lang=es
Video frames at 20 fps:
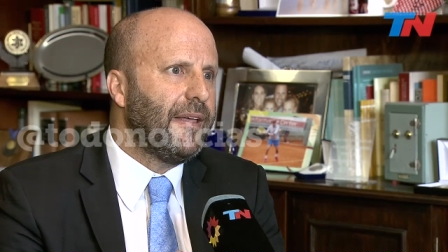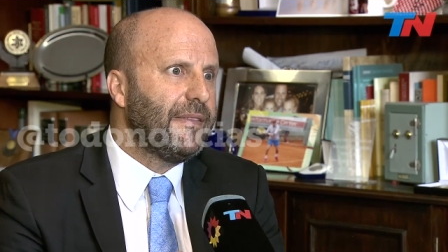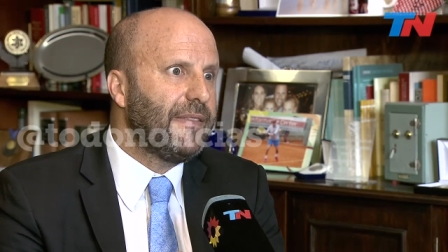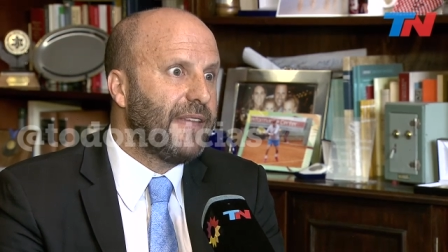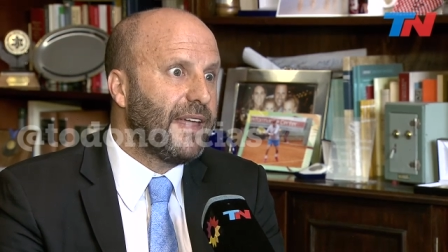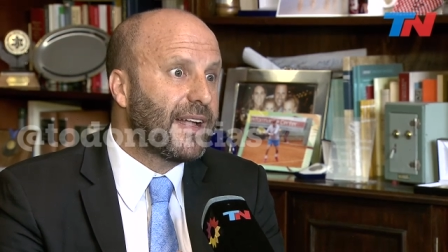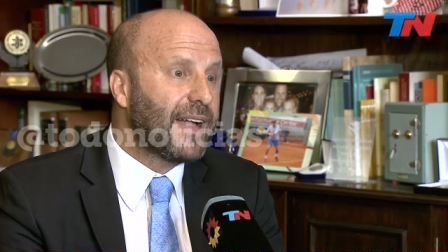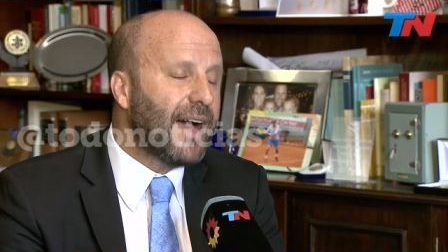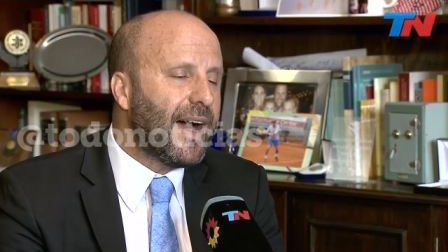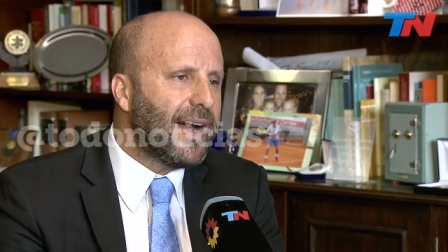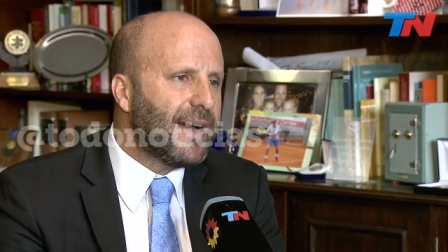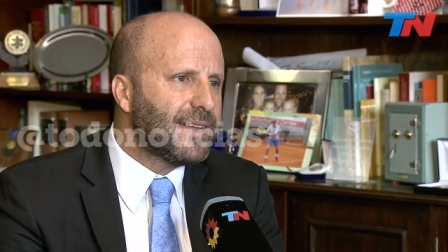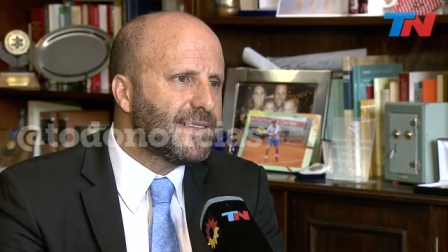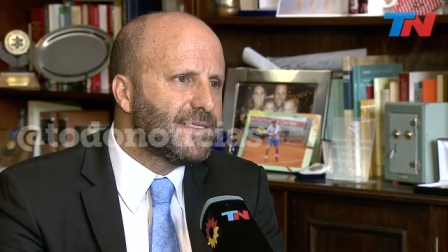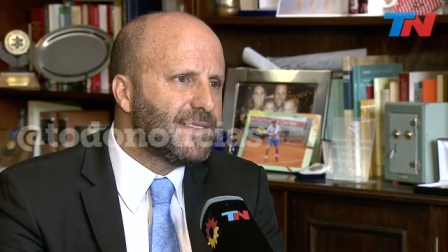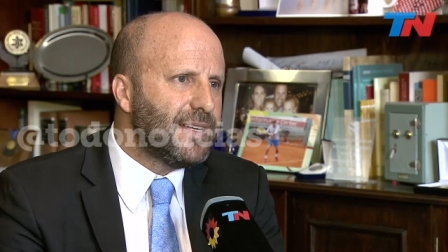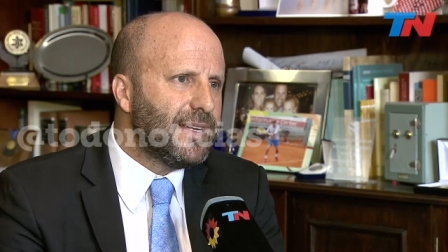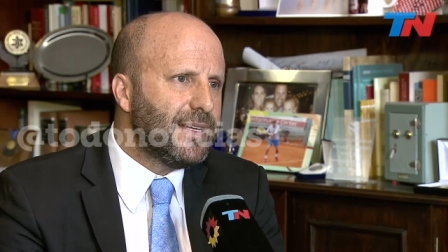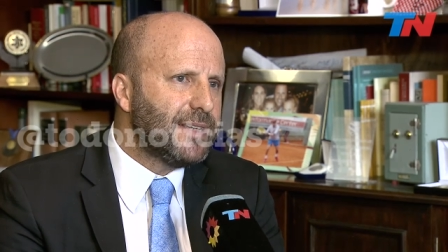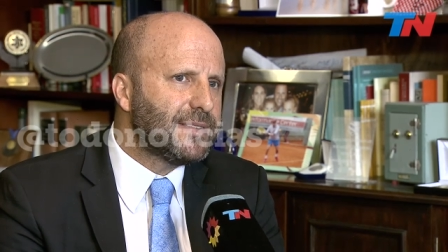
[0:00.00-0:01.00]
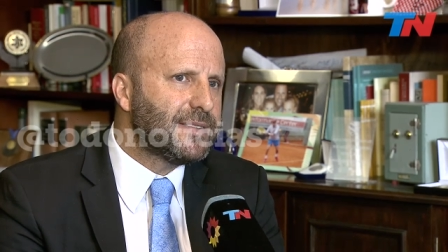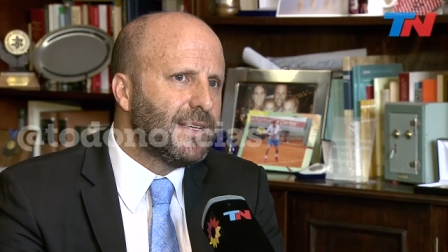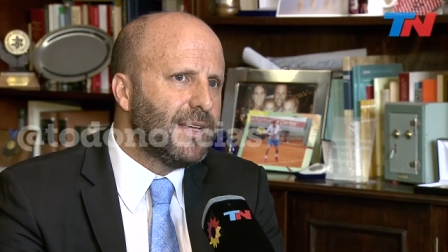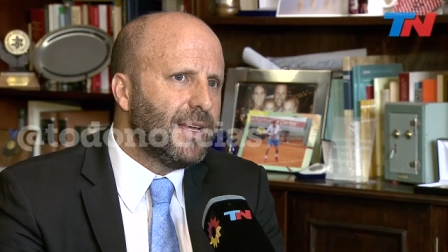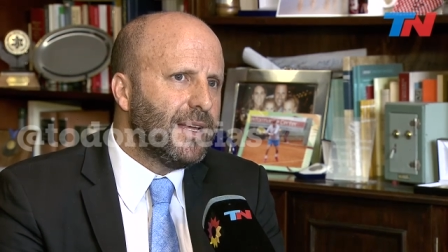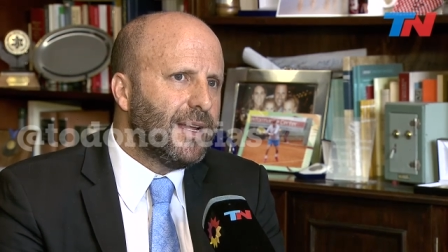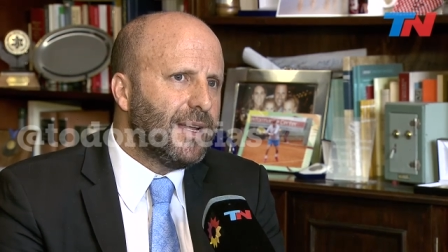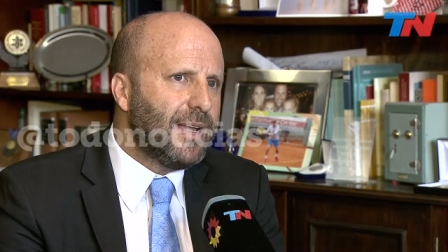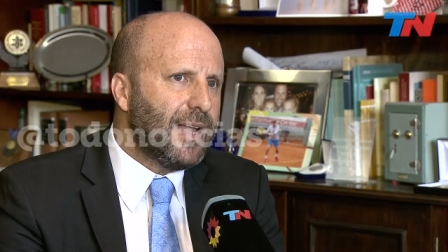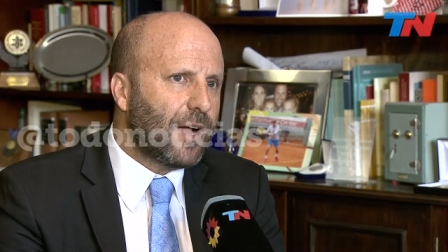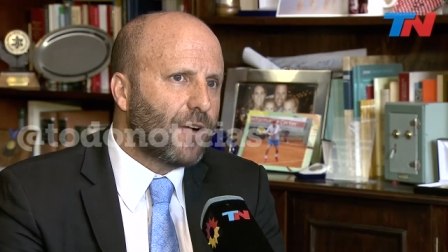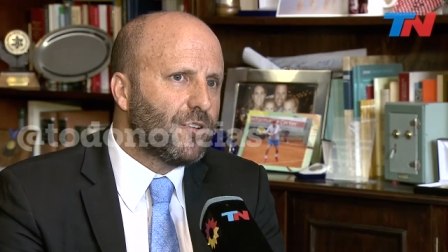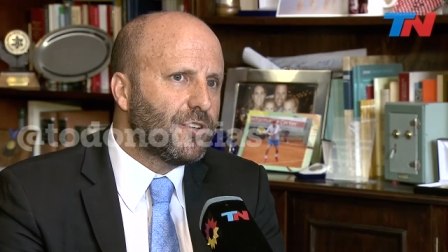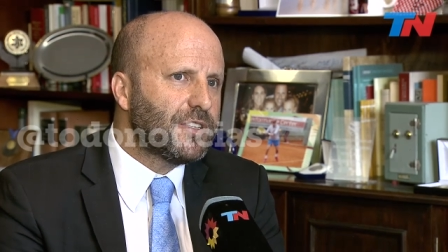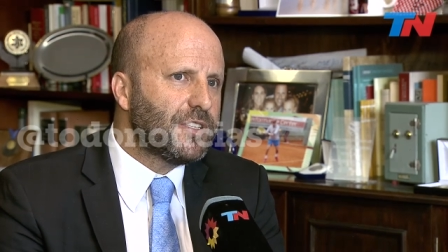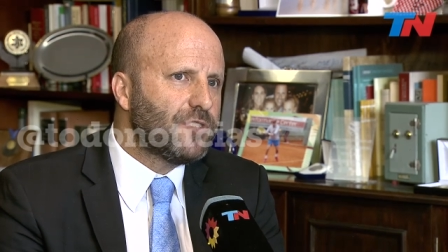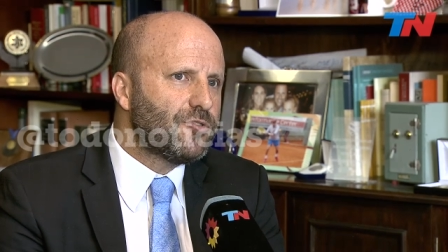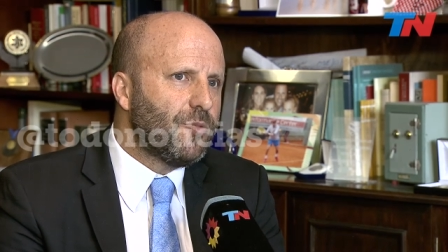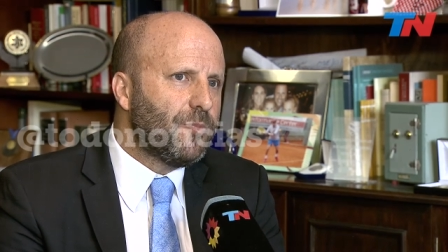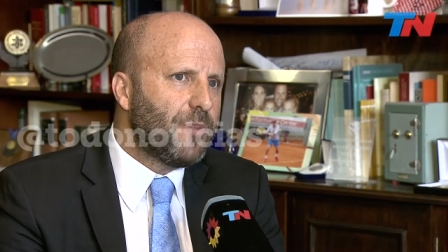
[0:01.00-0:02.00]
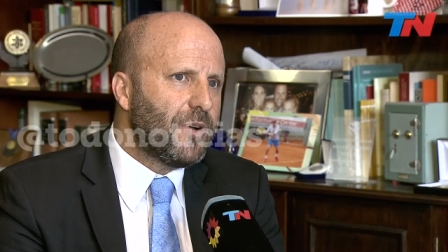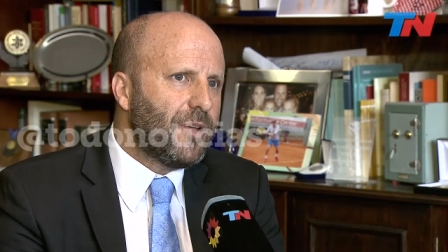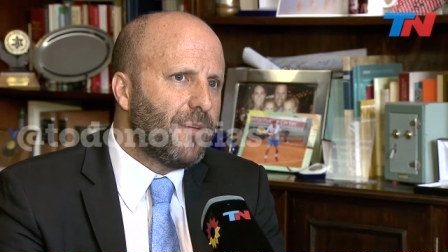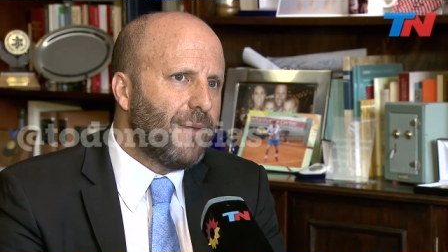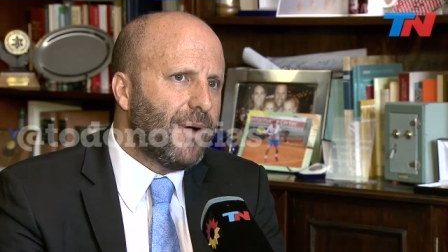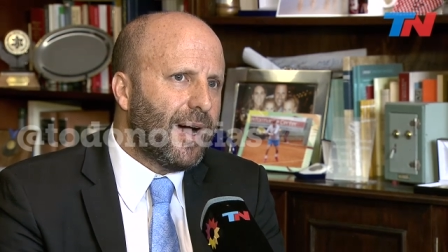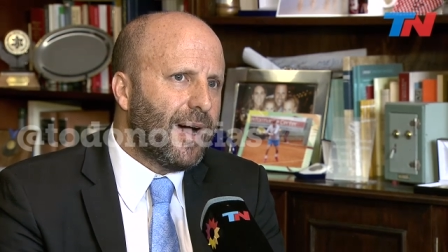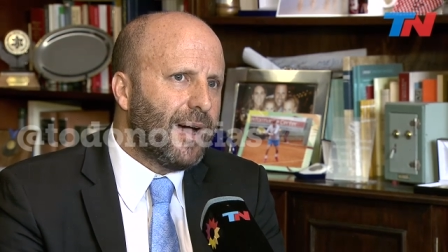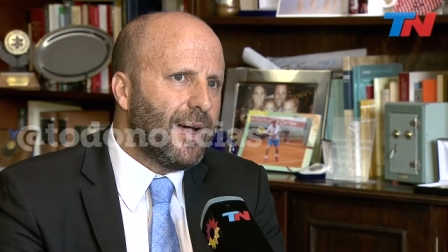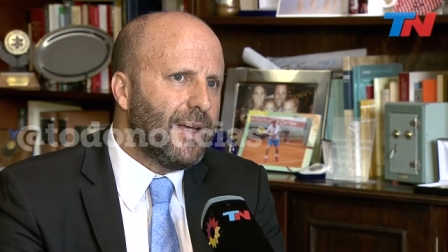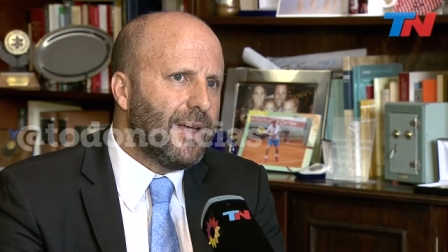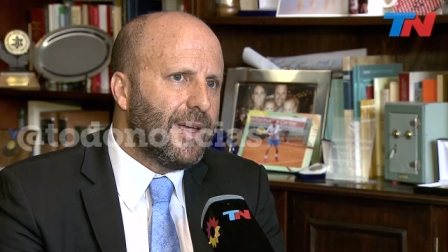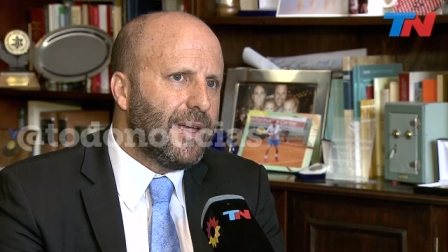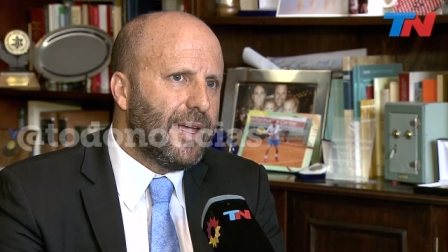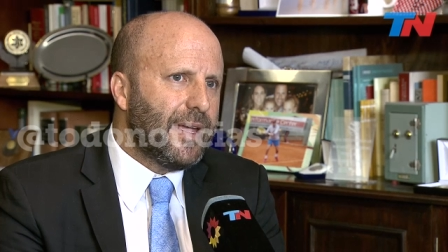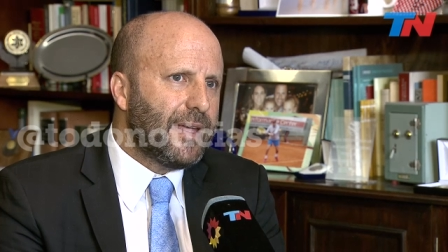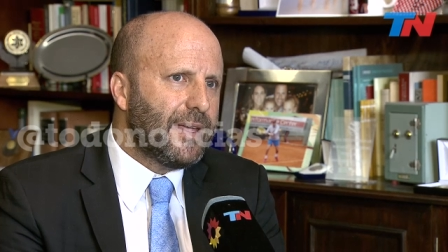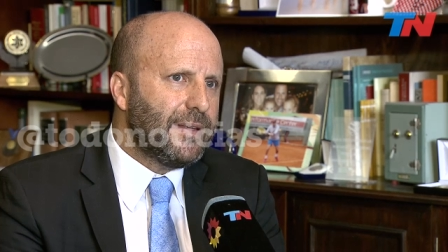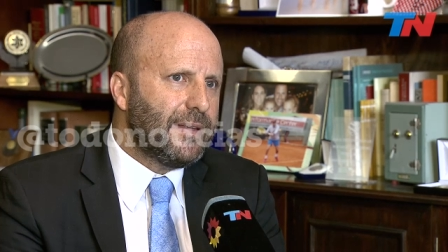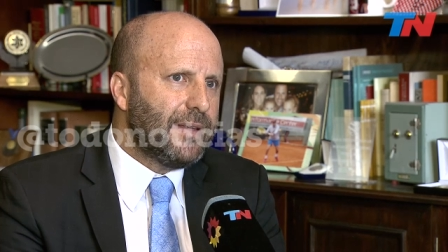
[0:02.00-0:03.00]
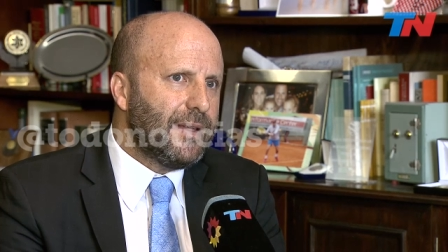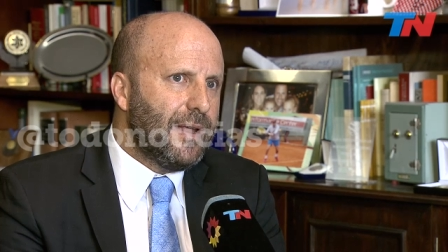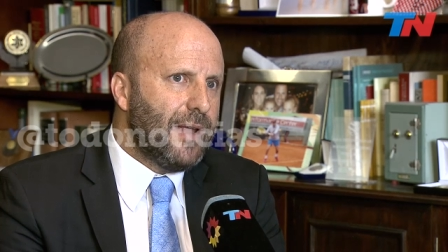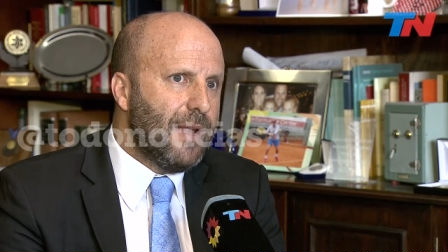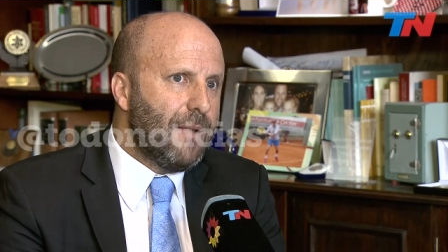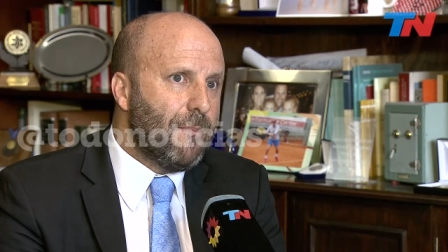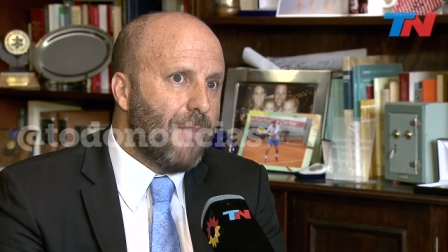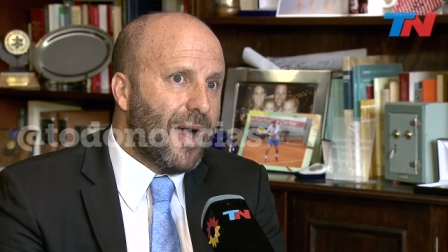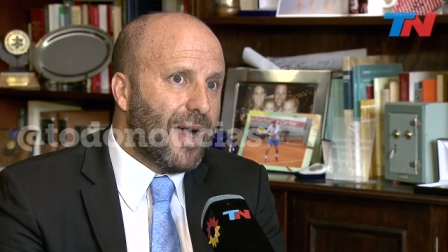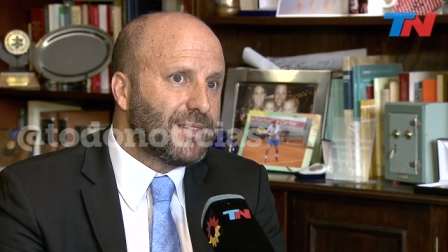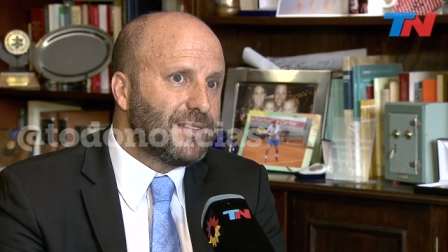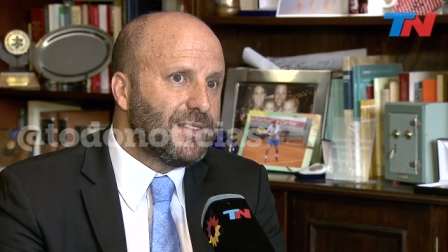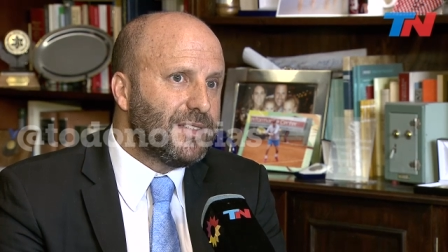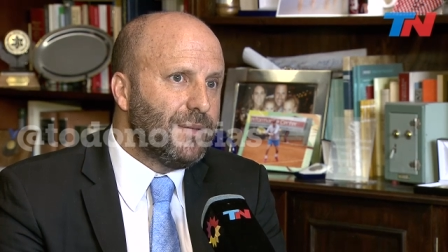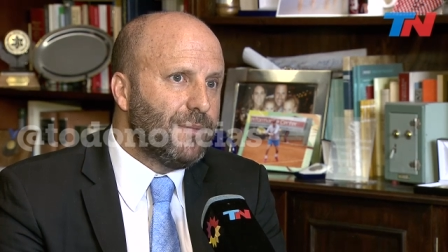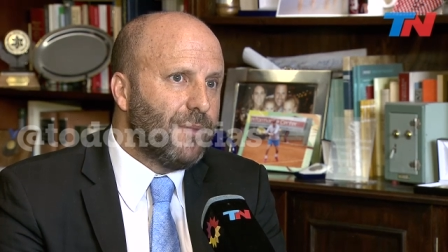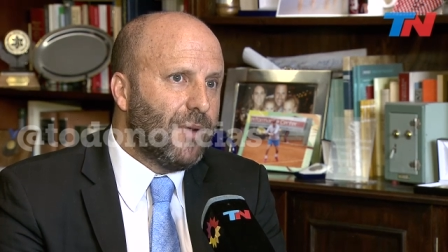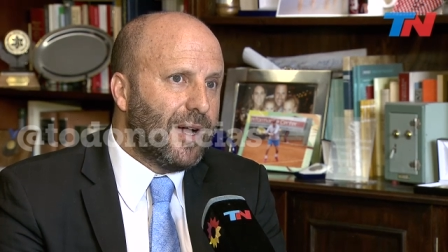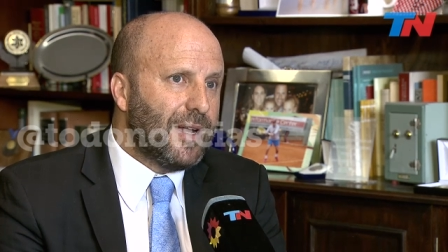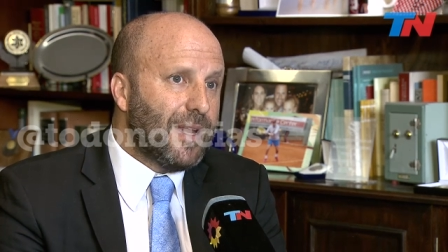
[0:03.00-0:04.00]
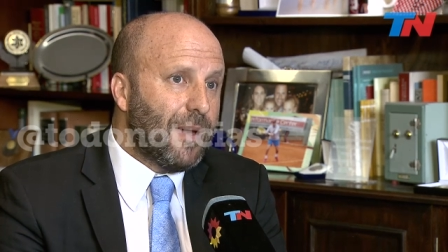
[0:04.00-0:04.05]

de cárceles la Corte Suprema es el máxima,